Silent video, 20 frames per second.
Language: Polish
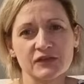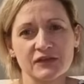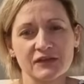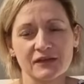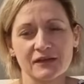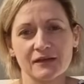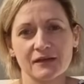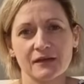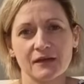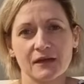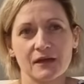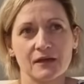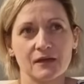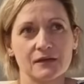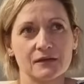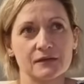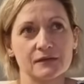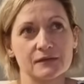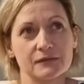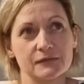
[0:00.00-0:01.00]
właśnie
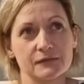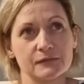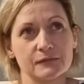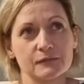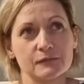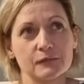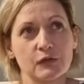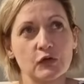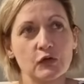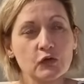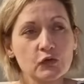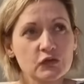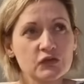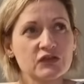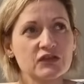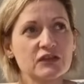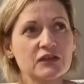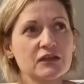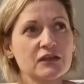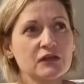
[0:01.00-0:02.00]

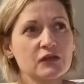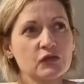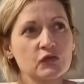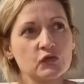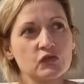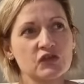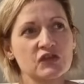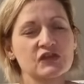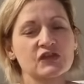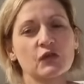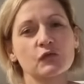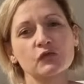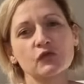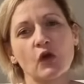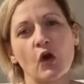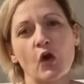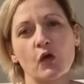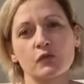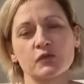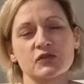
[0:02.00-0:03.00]
ludzi, którzy
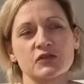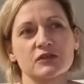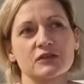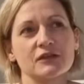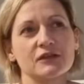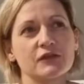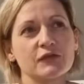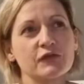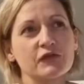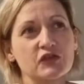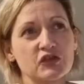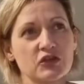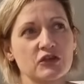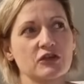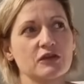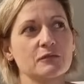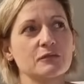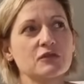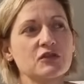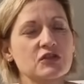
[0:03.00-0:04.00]
są dobrzy w
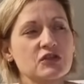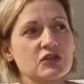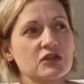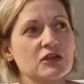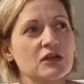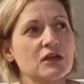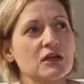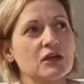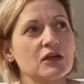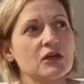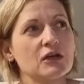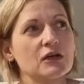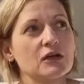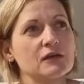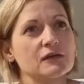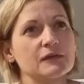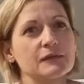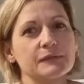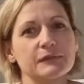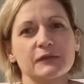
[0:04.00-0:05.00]
czymś.
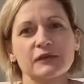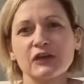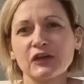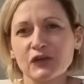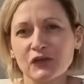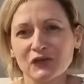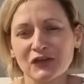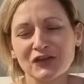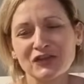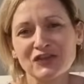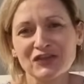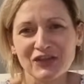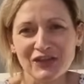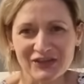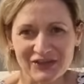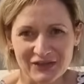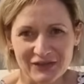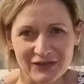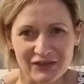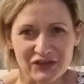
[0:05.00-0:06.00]
Niekoniecznie
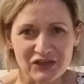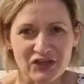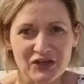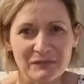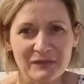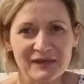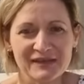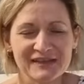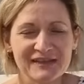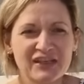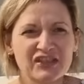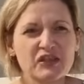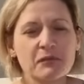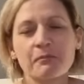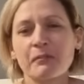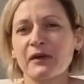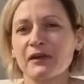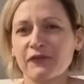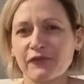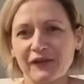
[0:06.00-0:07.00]
e, trzeba
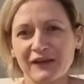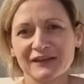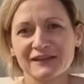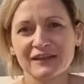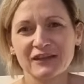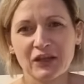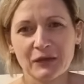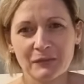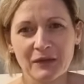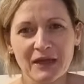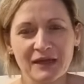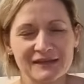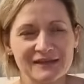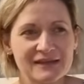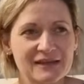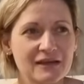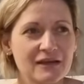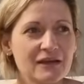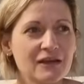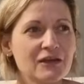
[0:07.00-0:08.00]
znać perfekt
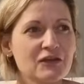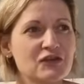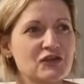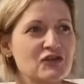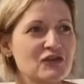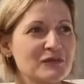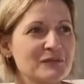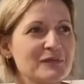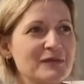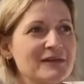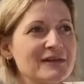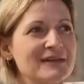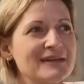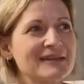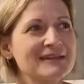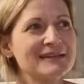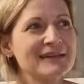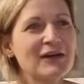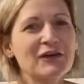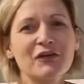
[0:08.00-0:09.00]
niemiecki, żeby
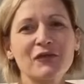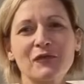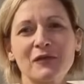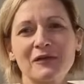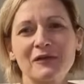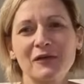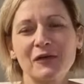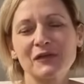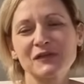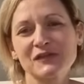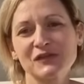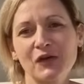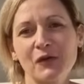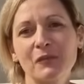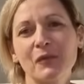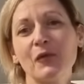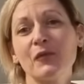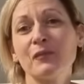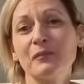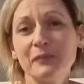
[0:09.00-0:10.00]
taką
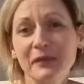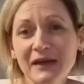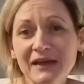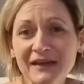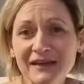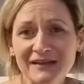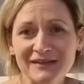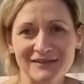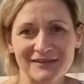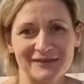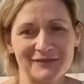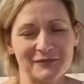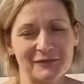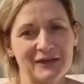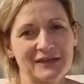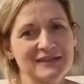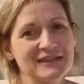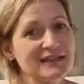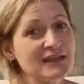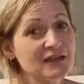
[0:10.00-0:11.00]
osobą być.
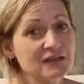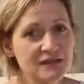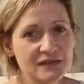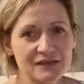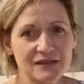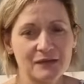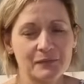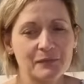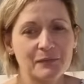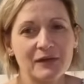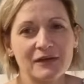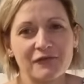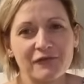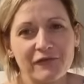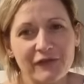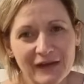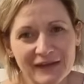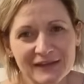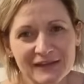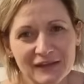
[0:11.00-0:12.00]
Słuchajcie, ja nie znam
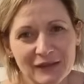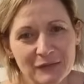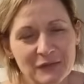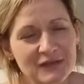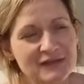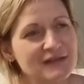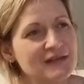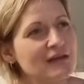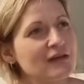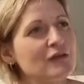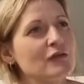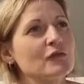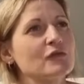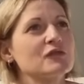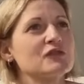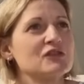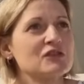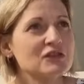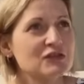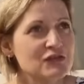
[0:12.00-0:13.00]
perfekt
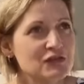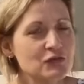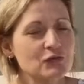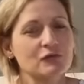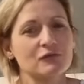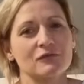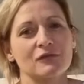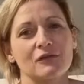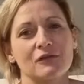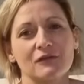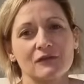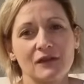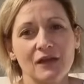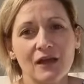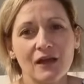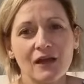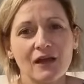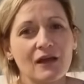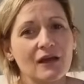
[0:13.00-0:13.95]
niemieckiego w życiu, no